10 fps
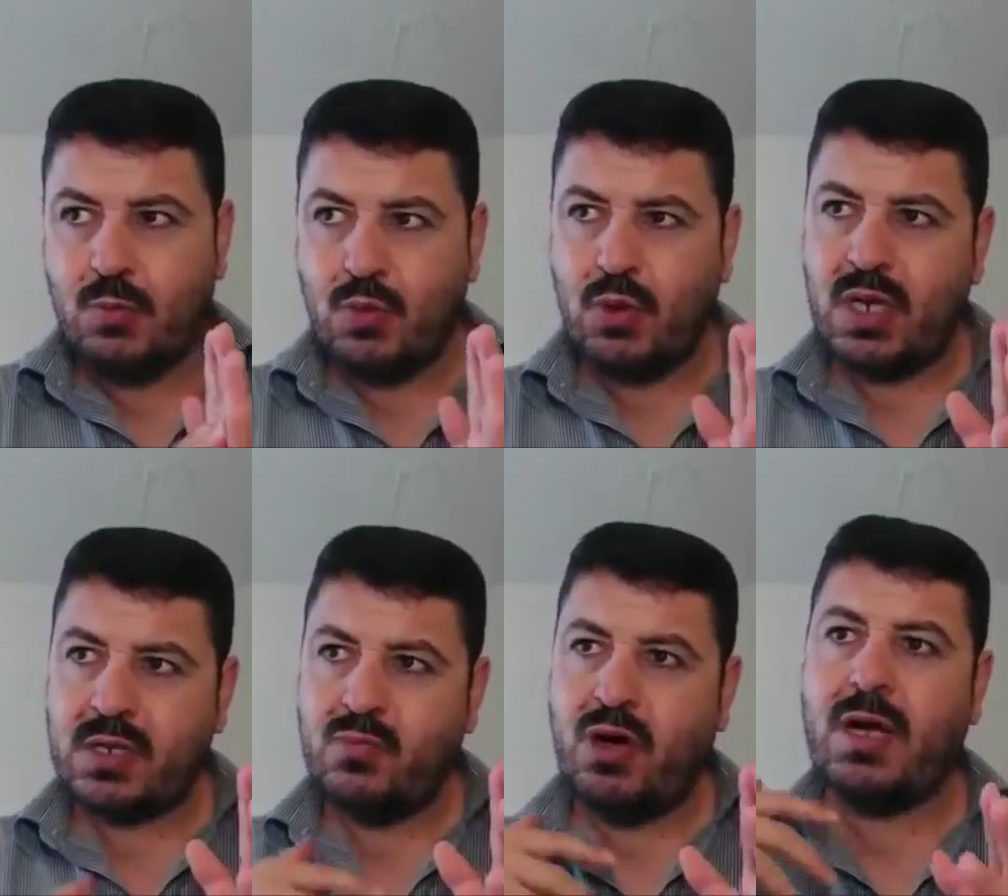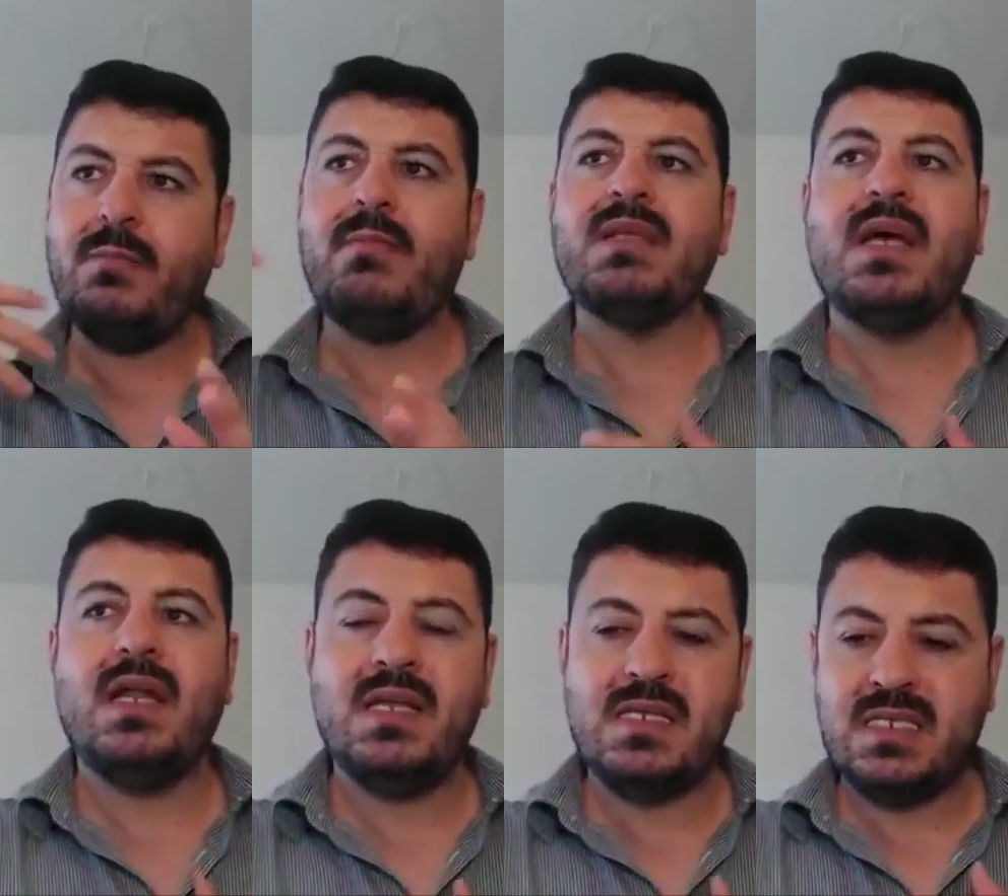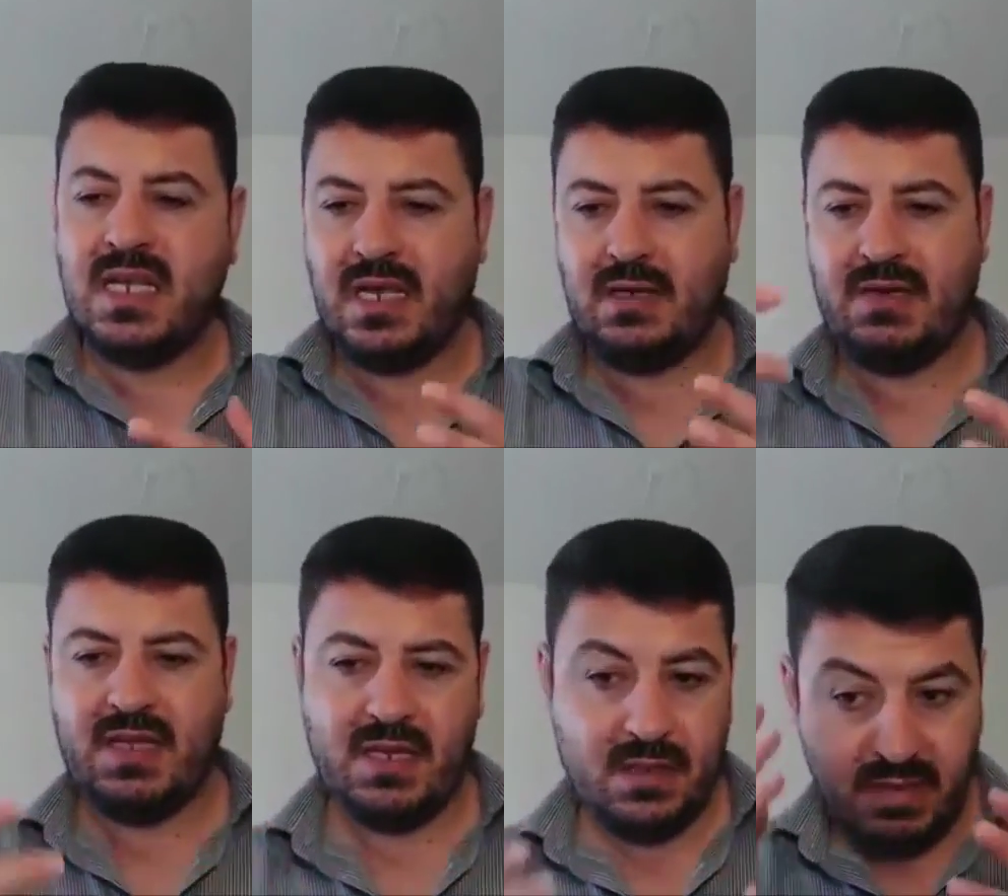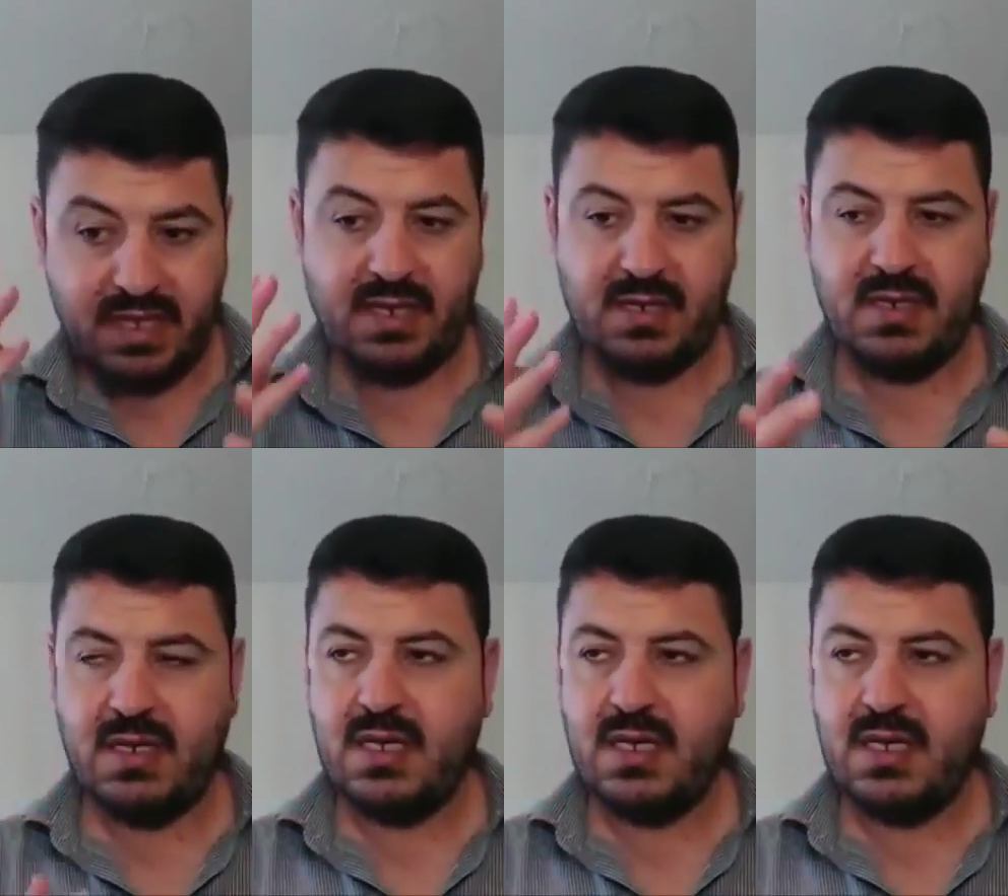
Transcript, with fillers: بقول لك محمد الانسان مثلا مثلا